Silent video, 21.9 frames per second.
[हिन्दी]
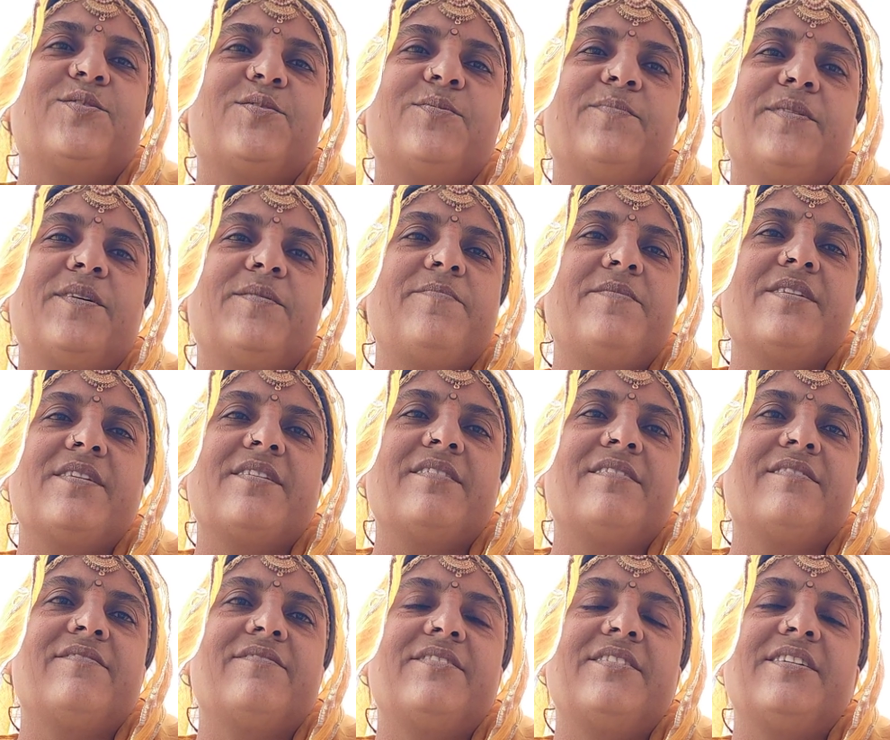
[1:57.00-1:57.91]
तो मैं भी
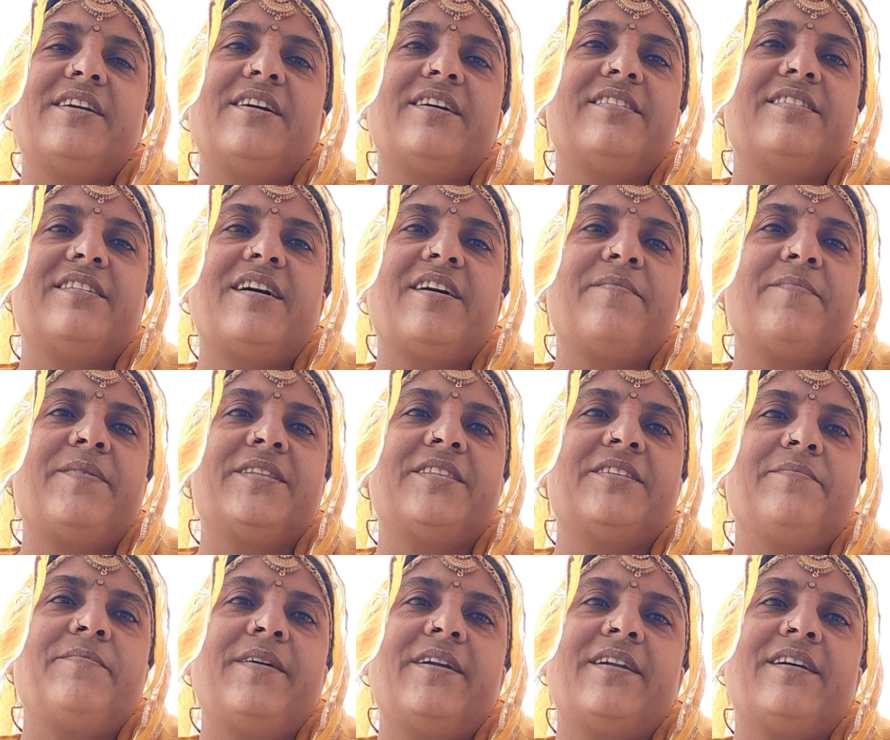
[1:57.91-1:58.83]
जीरे आधार
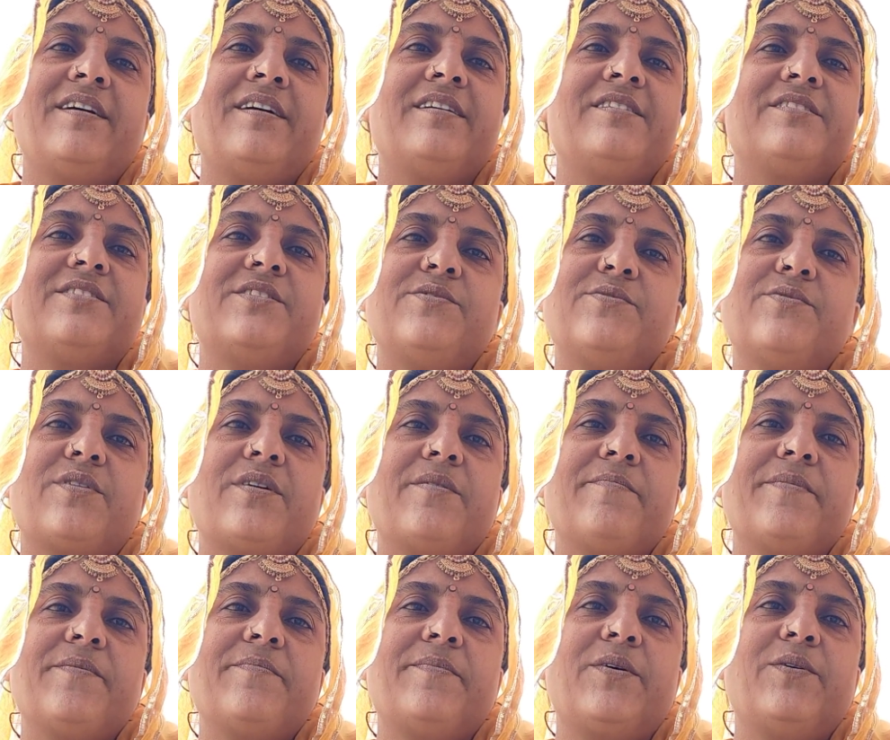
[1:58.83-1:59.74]
माती बैठा जीरो
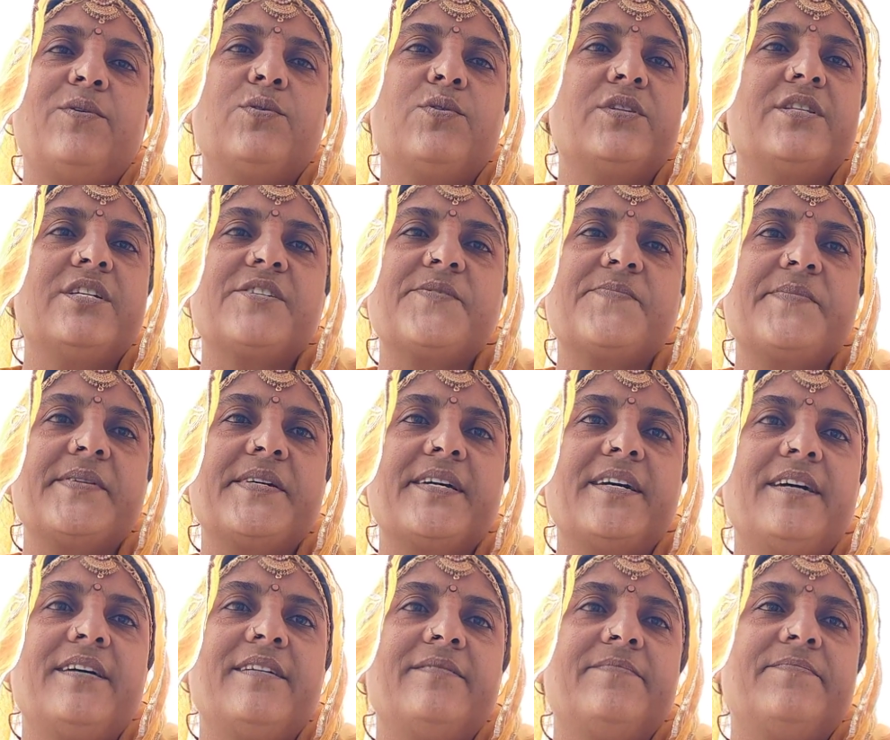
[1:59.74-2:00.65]
कमी पाउडो दस
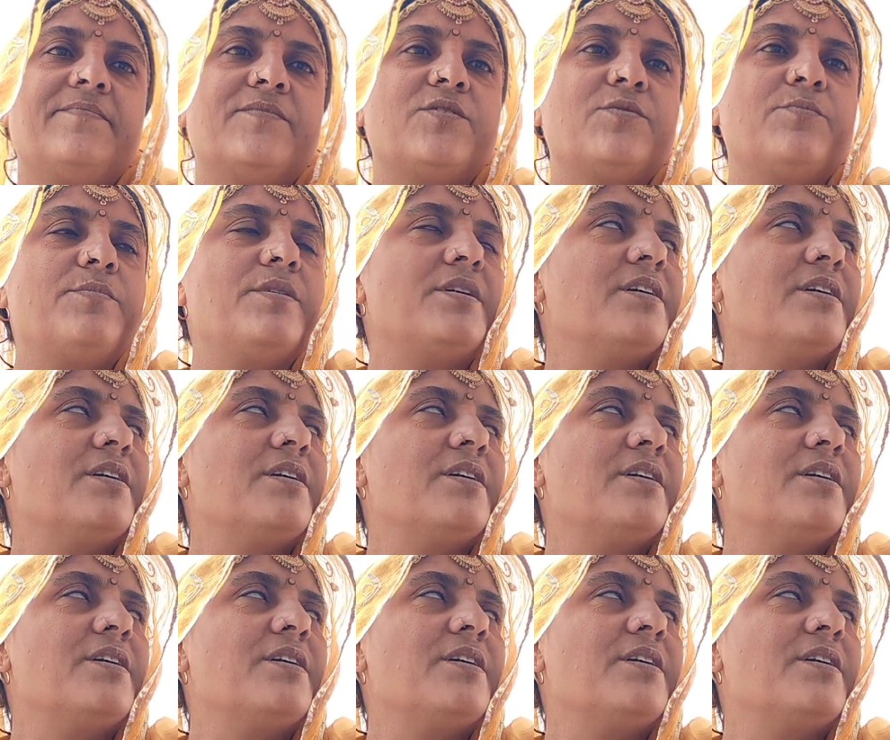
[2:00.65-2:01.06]
बीघा तो